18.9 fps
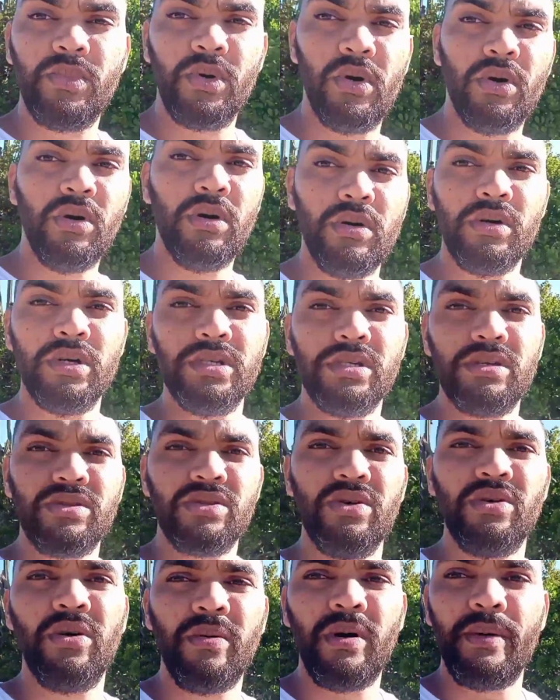pô, hoje eu
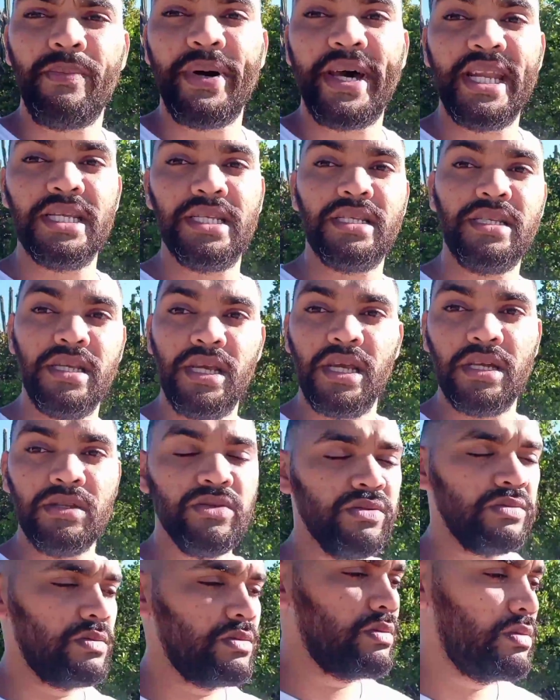tô
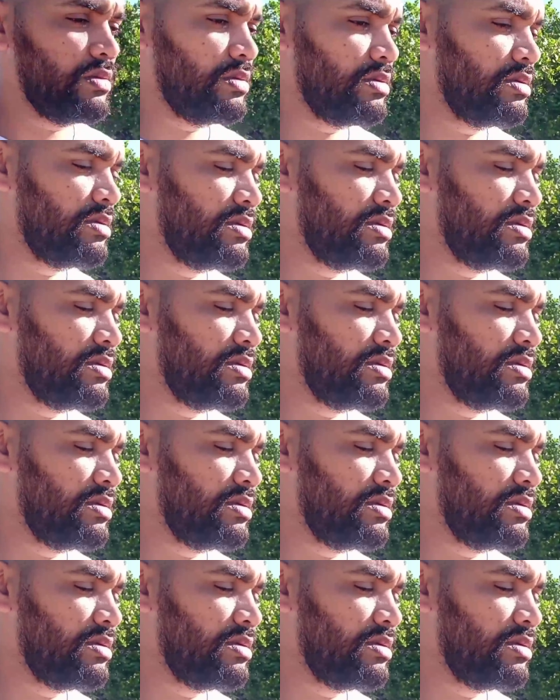aparecendo